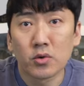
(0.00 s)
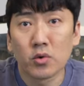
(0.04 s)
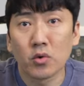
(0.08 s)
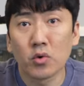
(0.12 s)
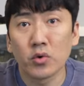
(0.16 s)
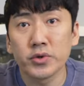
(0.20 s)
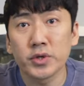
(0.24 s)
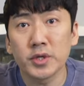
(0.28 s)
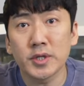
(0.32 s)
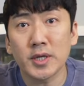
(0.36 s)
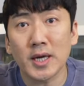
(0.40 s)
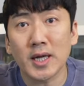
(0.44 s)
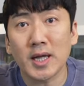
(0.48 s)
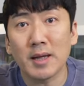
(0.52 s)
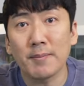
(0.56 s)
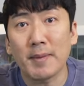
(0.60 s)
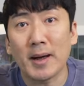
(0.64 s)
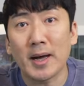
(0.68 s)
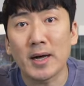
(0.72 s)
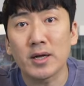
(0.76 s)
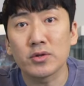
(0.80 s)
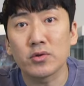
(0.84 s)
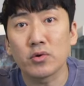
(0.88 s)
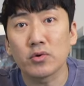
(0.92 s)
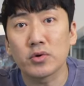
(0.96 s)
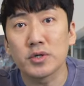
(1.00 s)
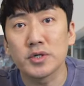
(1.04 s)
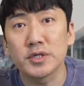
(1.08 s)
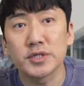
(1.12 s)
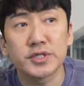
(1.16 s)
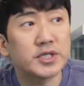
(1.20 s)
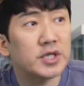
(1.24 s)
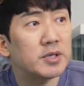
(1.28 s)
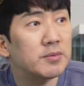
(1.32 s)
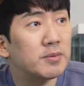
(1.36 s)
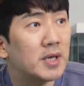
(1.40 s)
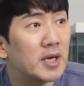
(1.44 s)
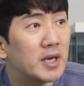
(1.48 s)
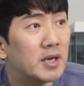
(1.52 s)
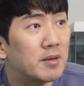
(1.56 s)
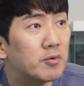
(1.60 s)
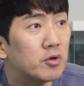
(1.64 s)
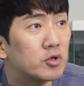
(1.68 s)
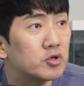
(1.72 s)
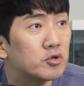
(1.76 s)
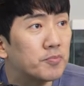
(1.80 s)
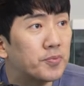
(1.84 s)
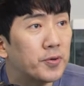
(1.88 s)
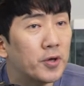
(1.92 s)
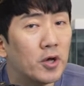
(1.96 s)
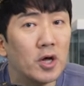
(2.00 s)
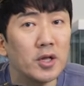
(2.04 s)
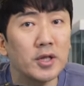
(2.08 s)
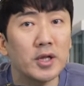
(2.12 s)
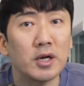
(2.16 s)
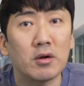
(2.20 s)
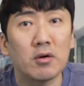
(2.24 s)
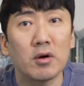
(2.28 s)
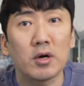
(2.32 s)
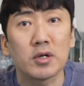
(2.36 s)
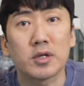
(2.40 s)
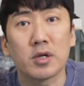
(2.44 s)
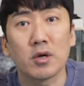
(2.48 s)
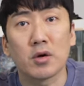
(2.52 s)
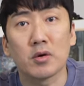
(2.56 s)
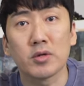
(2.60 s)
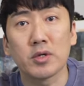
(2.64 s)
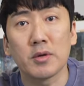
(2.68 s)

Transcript: 요거는 약간 망토를 스팀 다리미로 좀 펴야 될 것 같아요.